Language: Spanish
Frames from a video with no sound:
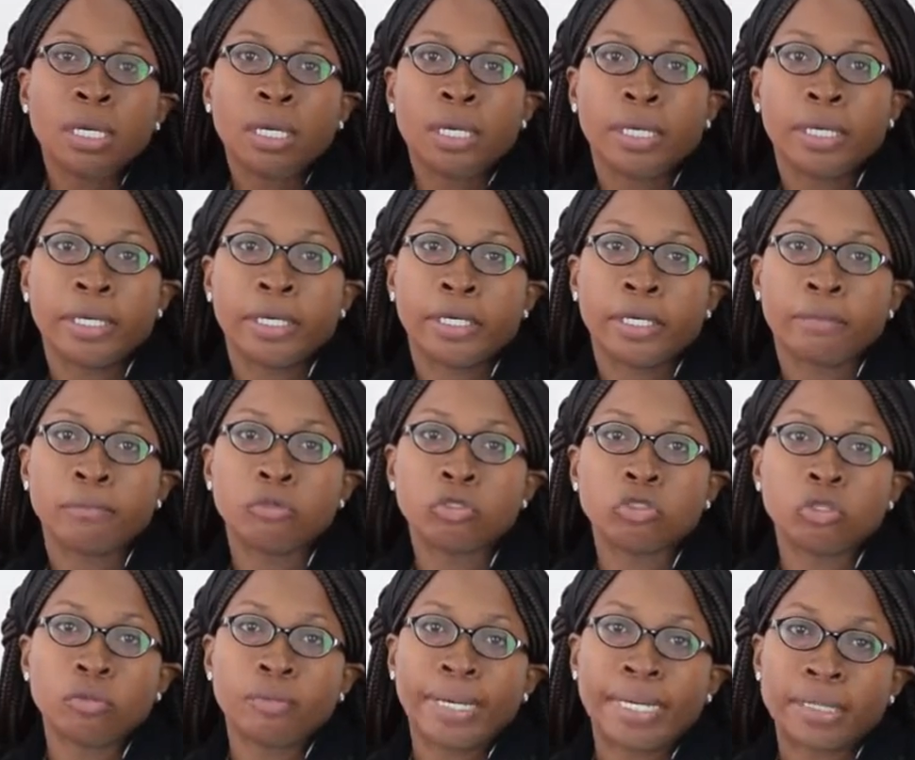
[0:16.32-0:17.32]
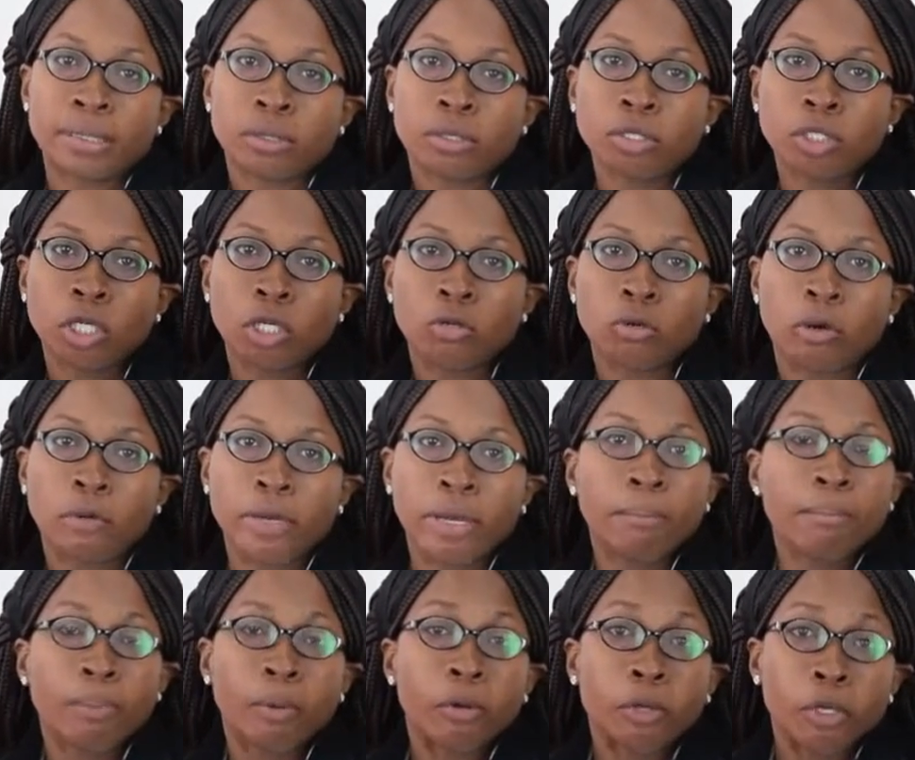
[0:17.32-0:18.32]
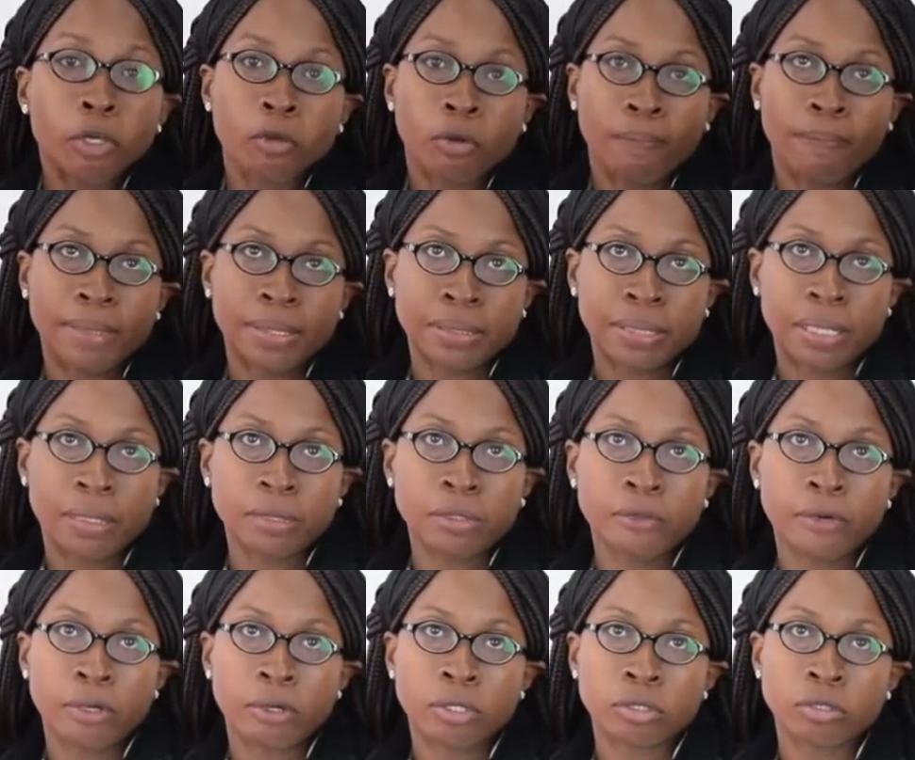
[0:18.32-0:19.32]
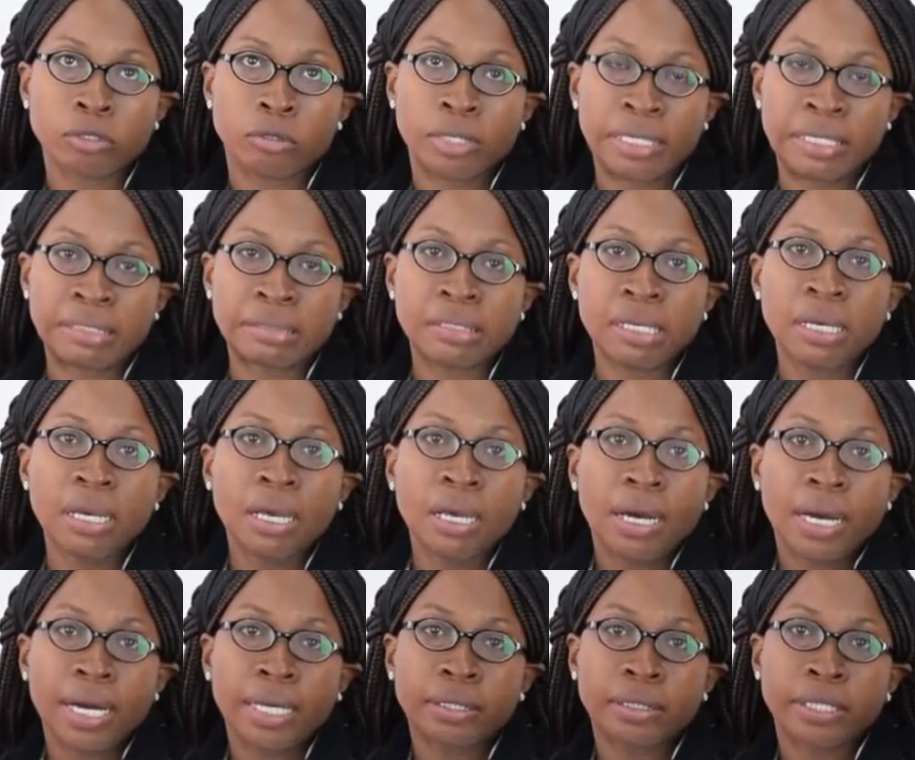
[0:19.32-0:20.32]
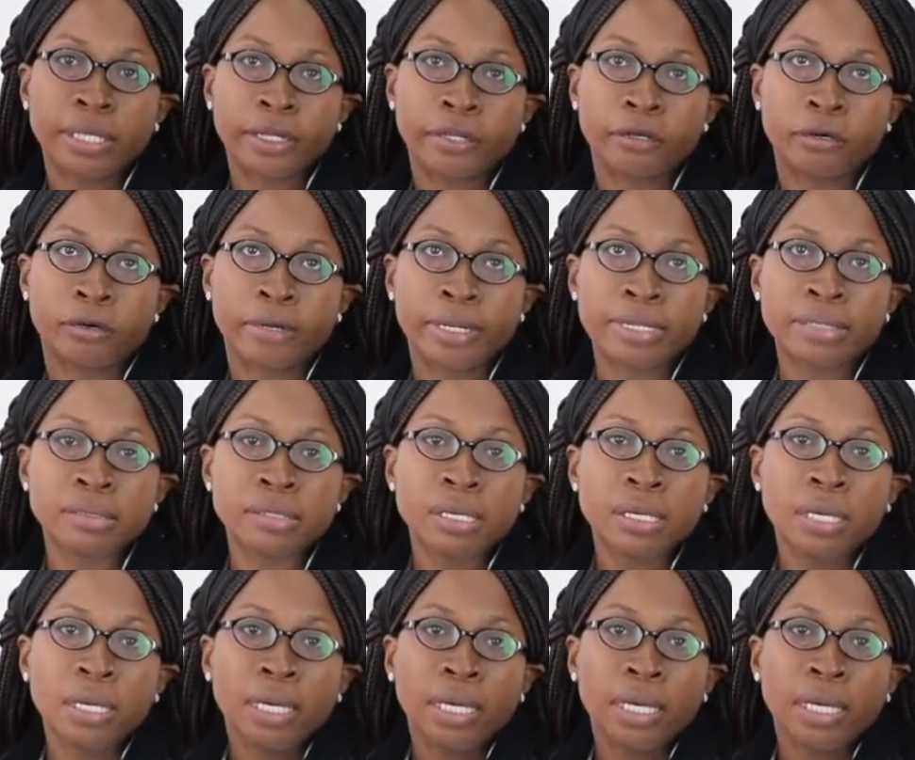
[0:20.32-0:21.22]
Eh, muchos maestros que no habían podido pasar las evaluaciones anteriores,